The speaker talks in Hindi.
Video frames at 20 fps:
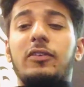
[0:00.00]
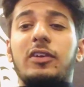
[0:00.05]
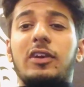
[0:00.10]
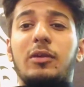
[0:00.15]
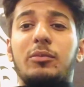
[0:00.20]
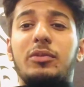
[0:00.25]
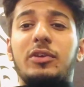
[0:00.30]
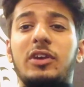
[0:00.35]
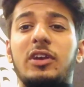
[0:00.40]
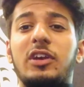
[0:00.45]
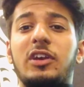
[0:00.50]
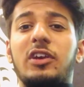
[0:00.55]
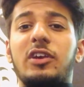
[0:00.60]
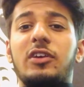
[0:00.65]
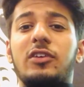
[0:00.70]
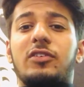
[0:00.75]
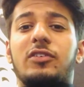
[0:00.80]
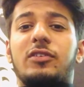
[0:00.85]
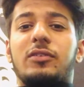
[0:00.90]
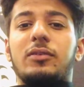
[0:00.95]
अभी
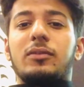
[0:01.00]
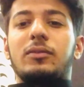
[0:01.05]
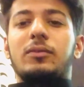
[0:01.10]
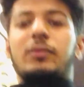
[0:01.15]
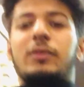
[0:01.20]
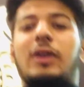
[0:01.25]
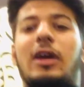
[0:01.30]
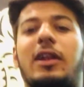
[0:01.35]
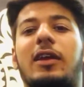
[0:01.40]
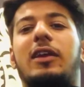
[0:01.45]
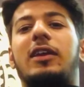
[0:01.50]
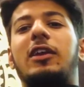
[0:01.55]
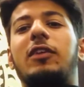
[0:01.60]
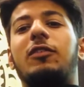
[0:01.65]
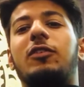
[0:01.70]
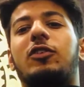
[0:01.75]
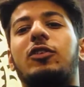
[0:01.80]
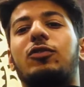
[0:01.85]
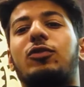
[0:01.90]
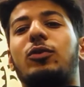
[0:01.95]
यार की
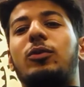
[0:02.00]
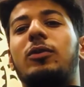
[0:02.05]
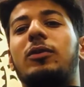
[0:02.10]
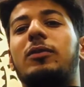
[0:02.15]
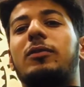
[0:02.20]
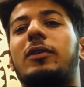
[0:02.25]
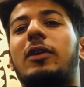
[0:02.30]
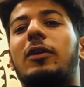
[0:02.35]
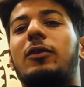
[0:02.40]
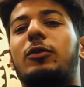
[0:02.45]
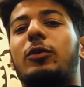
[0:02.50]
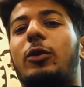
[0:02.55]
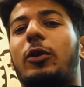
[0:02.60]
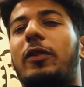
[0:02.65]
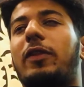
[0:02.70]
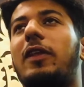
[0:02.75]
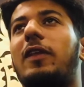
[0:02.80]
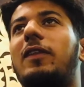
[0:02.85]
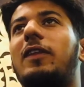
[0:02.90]
फोन तोड़ दें